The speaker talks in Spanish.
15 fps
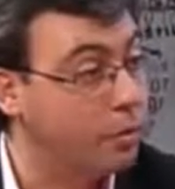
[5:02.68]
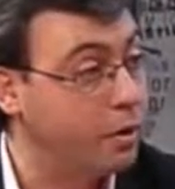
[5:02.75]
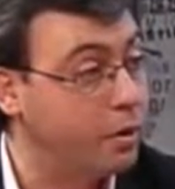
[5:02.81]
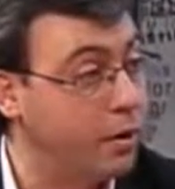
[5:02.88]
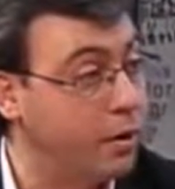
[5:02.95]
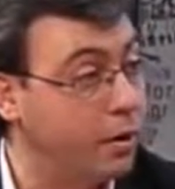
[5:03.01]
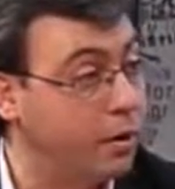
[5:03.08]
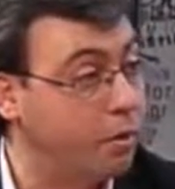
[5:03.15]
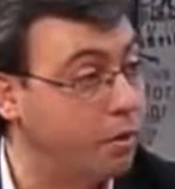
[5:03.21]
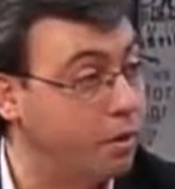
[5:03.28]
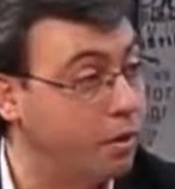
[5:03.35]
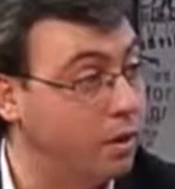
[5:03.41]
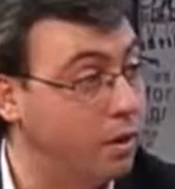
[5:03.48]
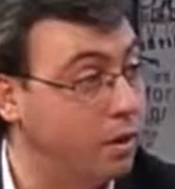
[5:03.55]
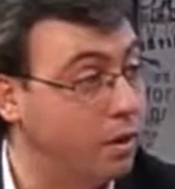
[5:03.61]
millones
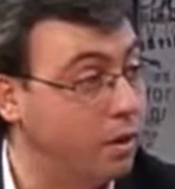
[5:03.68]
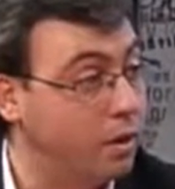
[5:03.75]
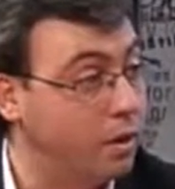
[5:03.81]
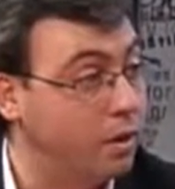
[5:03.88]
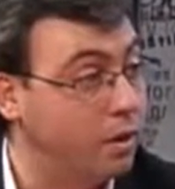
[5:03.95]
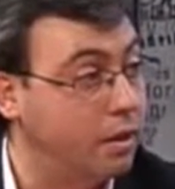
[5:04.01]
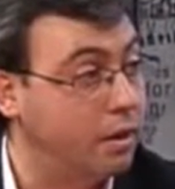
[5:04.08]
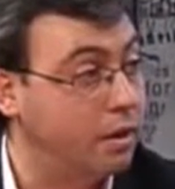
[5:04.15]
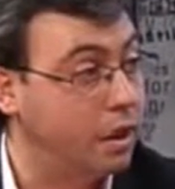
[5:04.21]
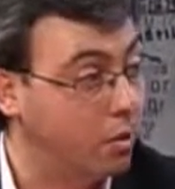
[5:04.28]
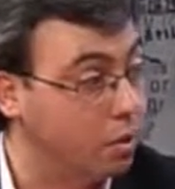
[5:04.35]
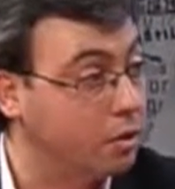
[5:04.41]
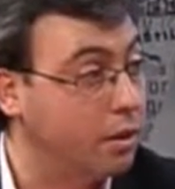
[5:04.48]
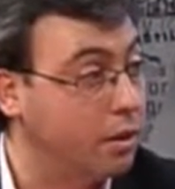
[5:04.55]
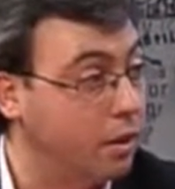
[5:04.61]
eh, de,
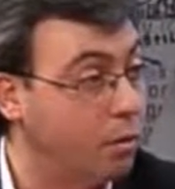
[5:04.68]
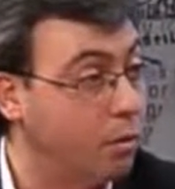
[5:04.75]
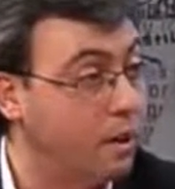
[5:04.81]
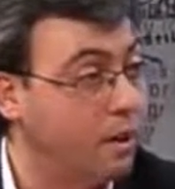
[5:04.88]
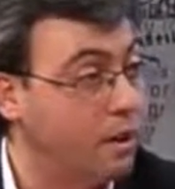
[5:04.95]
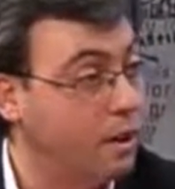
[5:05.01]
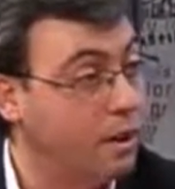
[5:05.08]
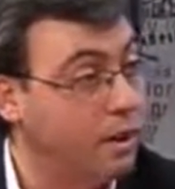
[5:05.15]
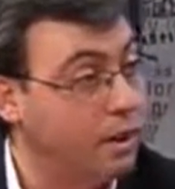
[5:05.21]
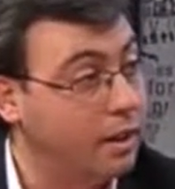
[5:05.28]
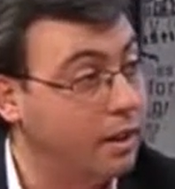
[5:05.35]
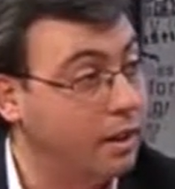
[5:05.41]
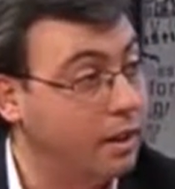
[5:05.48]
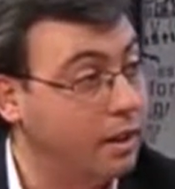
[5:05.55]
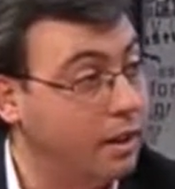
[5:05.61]
euros de deuda
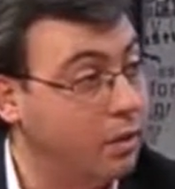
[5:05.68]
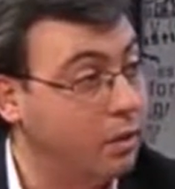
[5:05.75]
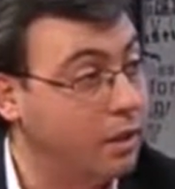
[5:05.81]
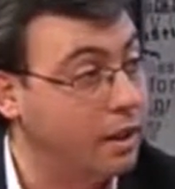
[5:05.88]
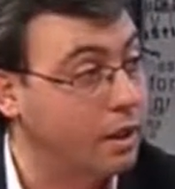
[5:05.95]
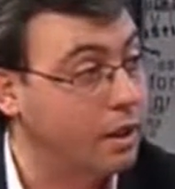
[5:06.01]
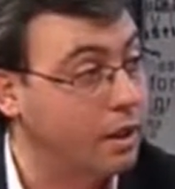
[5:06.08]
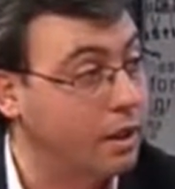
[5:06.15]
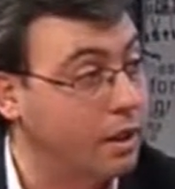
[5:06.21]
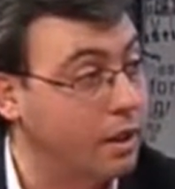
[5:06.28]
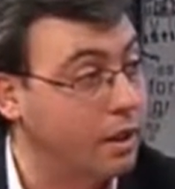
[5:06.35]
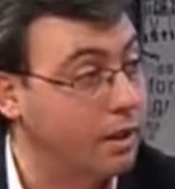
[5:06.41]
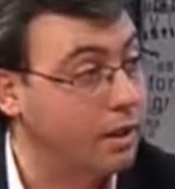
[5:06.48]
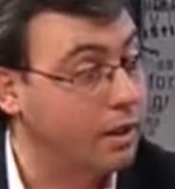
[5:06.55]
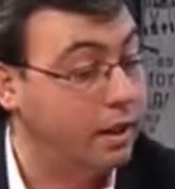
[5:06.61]
eh, con la
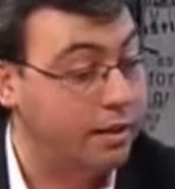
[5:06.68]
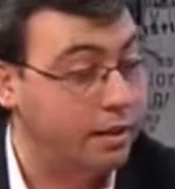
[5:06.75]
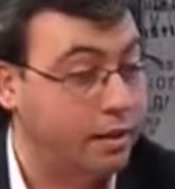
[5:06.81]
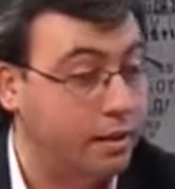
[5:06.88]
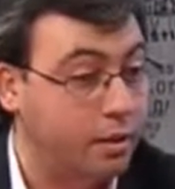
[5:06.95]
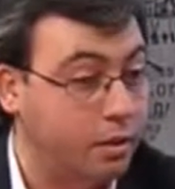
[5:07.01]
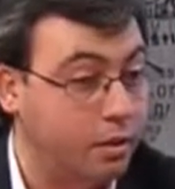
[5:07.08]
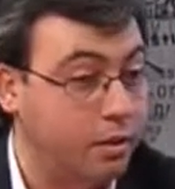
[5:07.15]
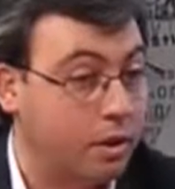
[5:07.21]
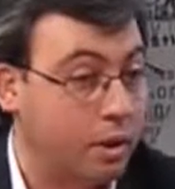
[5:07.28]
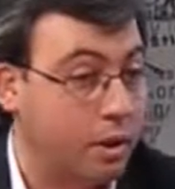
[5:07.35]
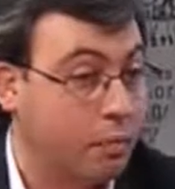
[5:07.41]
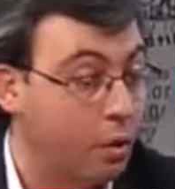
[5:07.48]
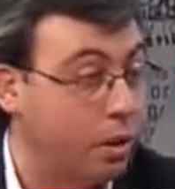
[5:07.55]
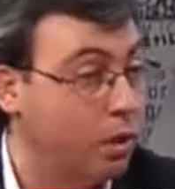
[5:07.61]
que el anterior
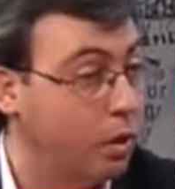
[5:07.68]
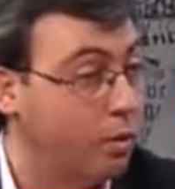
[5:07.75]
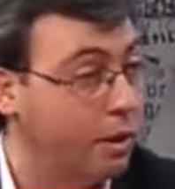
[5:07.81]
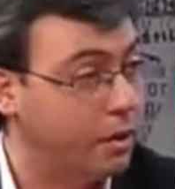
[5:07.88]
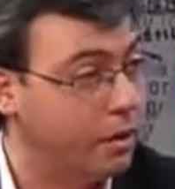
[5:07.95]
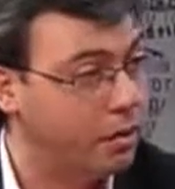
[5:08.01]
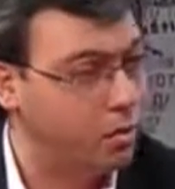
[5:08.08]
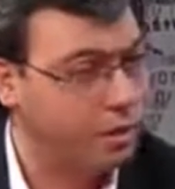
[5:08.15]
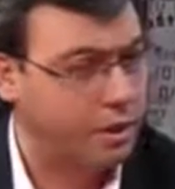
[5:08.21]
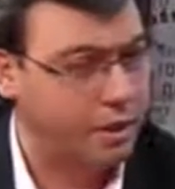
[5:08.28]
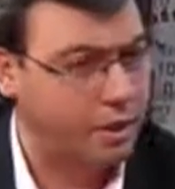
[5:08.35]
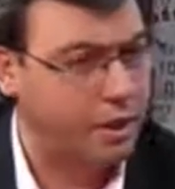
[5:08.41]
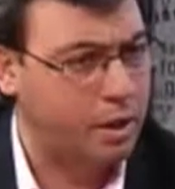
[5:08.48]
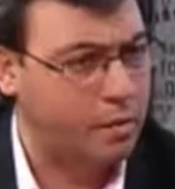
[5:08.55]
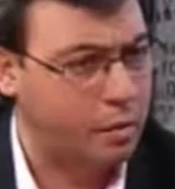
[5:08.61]
equipo de gobierno, los
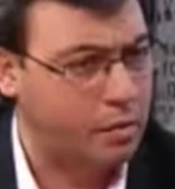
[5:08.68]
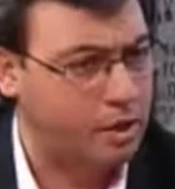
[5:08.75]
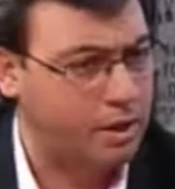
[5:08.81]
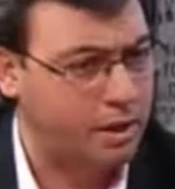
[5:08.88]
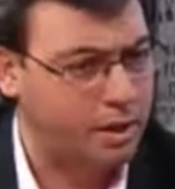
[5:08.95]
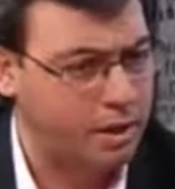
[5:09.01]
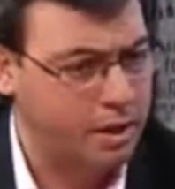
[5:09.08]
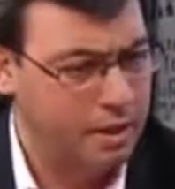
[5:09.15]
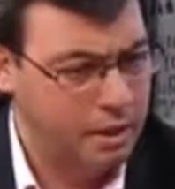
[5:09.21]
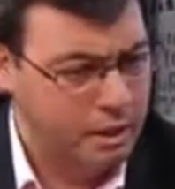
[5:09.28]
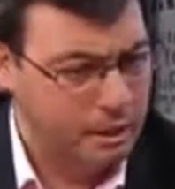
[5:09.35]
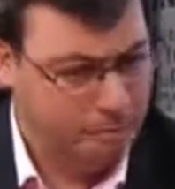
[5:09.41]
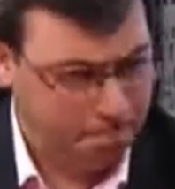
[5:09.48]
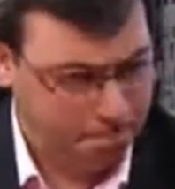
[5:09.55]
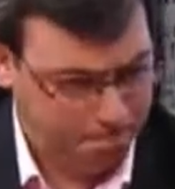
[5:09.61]
anteriores responsables
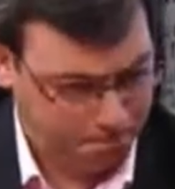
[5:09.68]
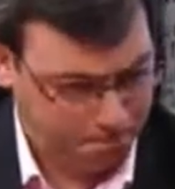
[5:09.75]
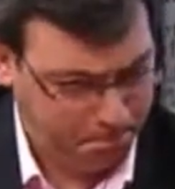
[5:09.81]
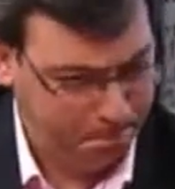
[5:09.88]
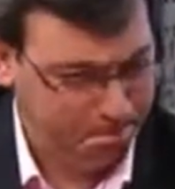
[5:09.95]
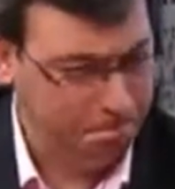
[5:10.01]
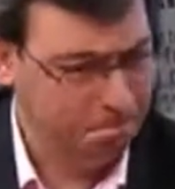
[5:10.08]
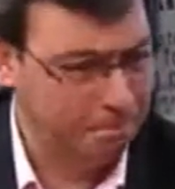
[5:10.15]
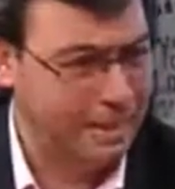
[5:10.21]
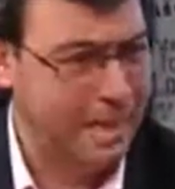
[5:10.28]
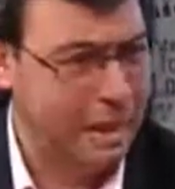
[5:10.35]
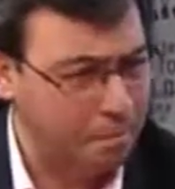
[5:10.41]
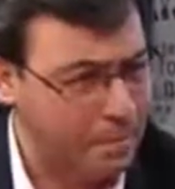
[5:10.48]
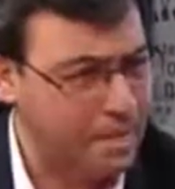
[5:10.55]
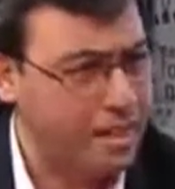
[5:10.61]
de
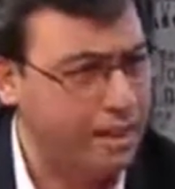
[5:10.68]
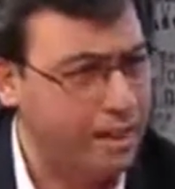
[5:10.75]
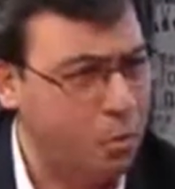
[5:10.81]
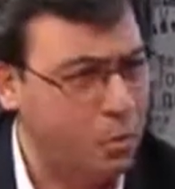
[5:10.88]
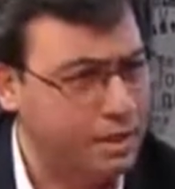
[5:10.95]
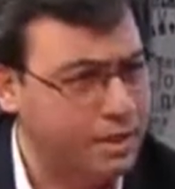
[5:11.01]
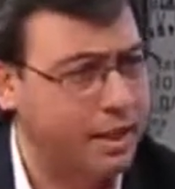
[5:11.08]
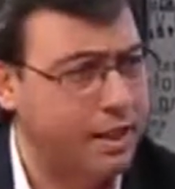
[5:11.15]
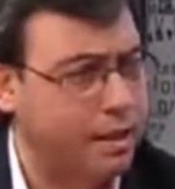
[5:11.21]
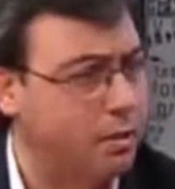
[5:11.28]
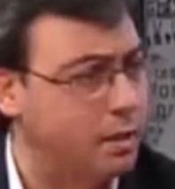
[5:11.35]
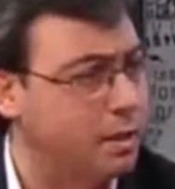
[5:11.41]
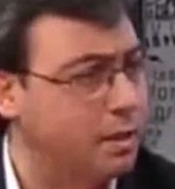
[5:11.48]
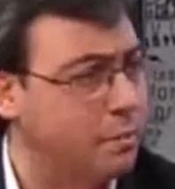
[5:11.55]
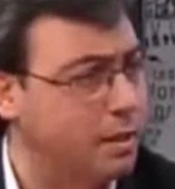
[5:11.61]
la empresa de aguas
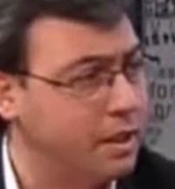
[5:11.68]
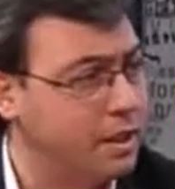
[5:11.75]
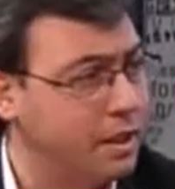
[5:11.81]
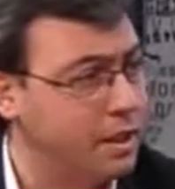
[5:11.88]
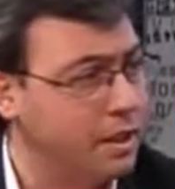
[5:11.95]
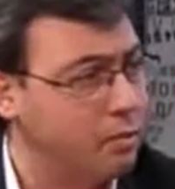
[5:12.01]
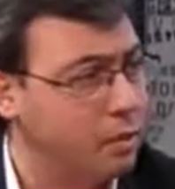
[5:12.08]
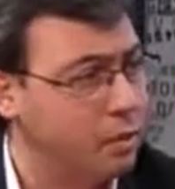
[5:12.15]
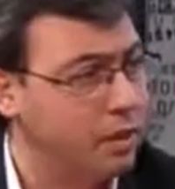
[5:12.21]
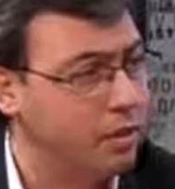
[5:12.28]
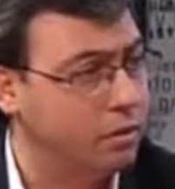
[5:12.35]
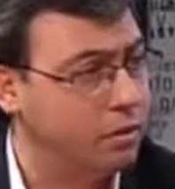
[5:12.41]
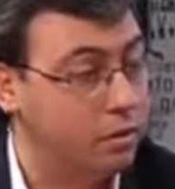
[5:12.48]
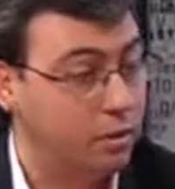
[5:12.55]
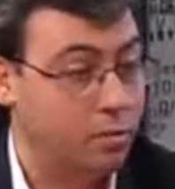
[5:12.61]
dejaron esta empresa y por
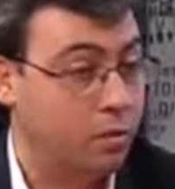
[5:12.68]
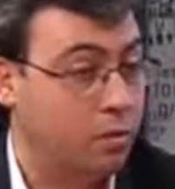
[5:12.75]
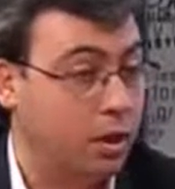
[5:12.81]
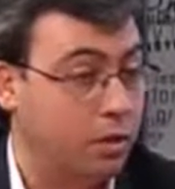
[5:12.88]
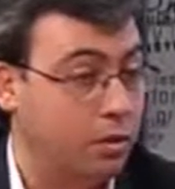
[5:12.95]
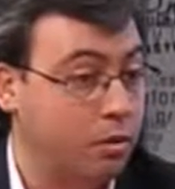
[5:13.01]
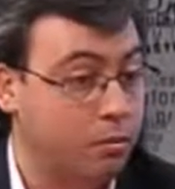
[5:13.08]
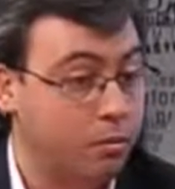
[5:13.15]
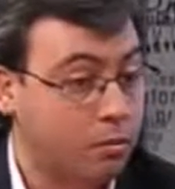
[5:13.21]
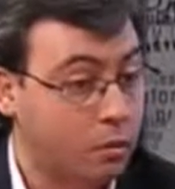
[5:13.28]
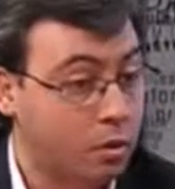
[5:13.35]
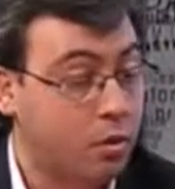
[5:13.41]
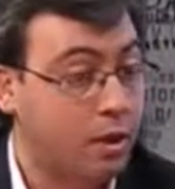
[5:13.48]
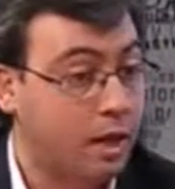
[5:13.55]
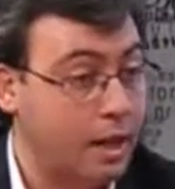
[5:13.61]
tanto estamos buscando
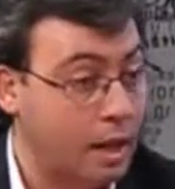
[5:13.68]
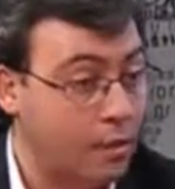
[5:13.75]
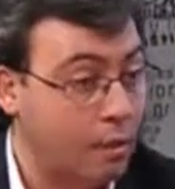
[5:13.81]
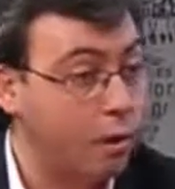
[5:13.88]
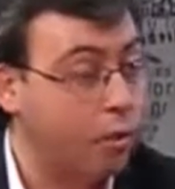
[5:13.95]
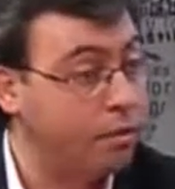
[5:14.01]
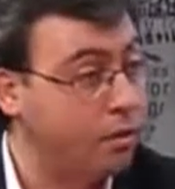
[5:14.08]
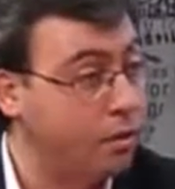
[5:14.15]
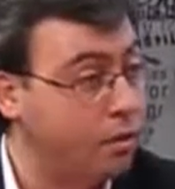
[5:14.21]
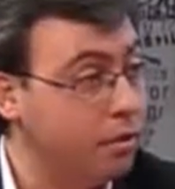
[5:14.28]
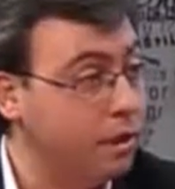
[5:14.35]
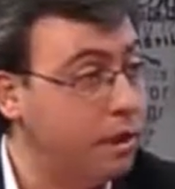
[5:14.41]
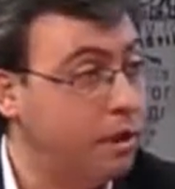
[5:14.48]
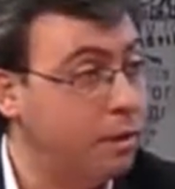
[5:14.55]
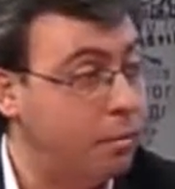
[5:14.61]
la mejor opción
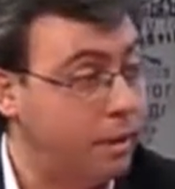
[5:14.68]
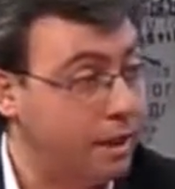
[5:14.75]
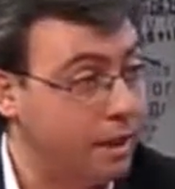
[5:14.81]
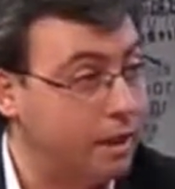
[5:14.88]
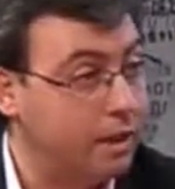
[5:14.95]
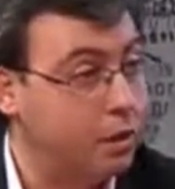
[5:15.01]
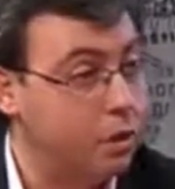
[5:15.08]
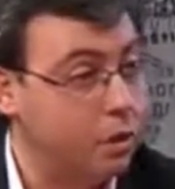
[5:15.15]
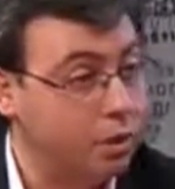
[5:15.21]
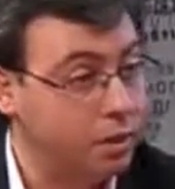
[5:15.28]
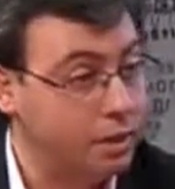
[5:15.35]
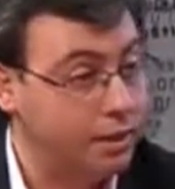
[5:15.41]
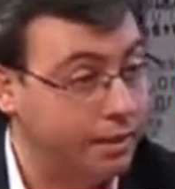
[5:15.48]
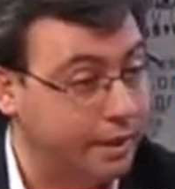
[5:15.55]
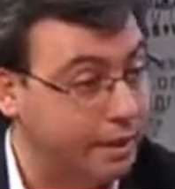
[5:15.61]
para
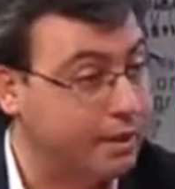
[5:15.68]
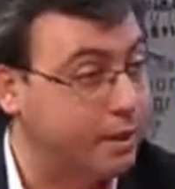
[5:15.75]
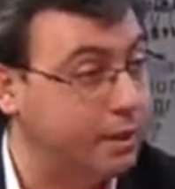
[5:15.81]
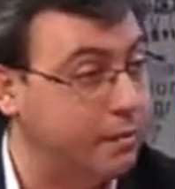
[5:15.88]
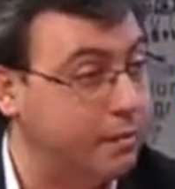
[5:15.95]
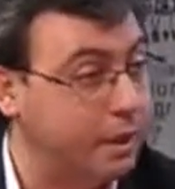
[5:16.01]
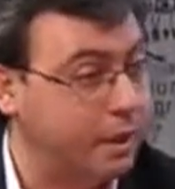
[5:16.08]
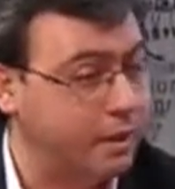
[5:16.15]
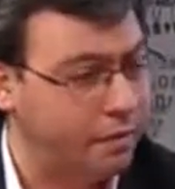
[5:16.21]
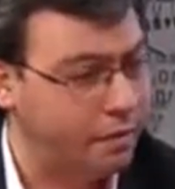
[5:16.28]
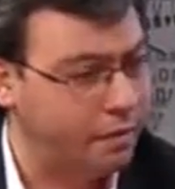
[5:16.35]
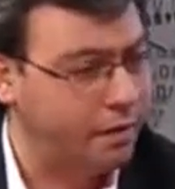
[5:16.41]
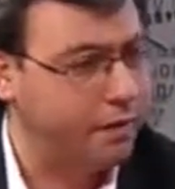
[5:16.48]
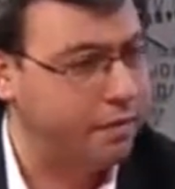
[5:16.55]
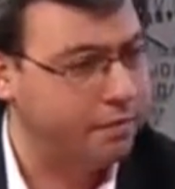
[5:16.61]
los intereses, para
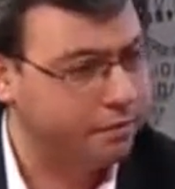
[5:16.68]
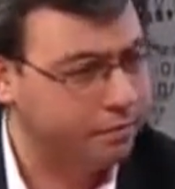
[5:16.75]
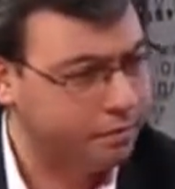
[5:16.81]
defender